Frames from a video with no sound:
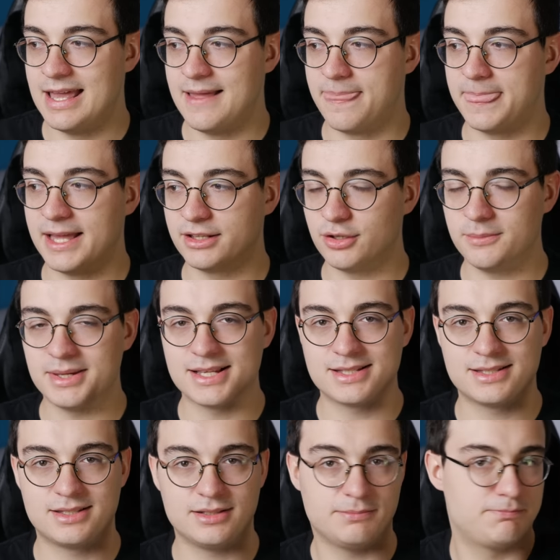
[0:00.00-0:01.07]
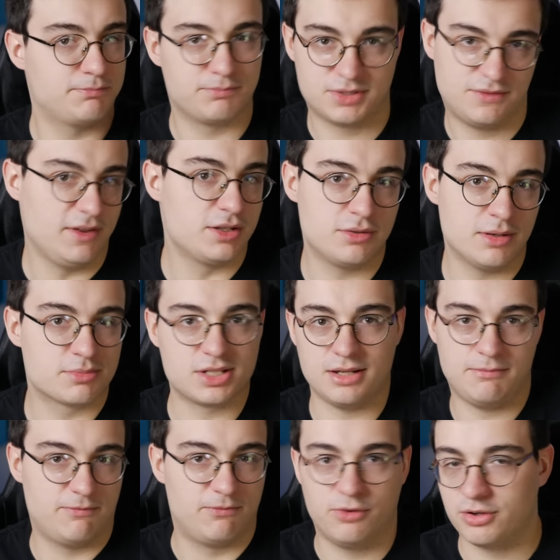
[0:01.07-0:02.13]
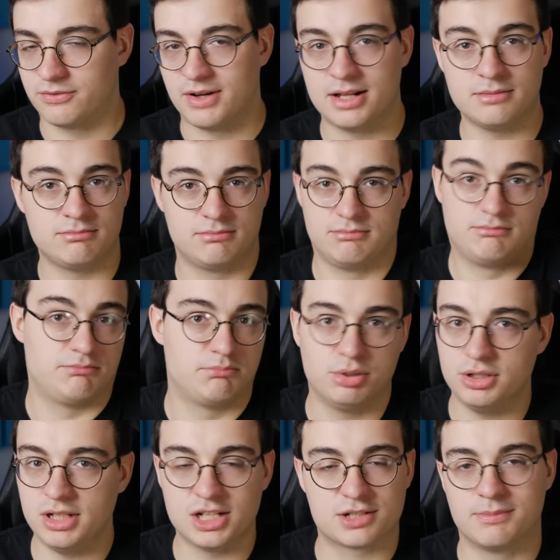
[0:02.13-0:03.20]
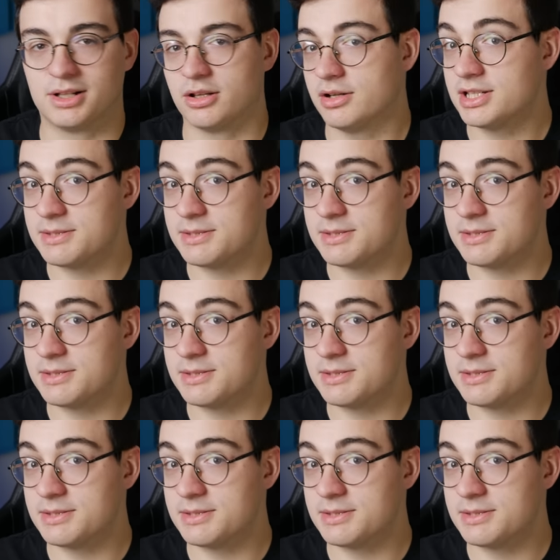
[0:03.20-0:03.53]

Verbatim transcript: Natomiast stwierdziłem, że for fun Podliczmy to i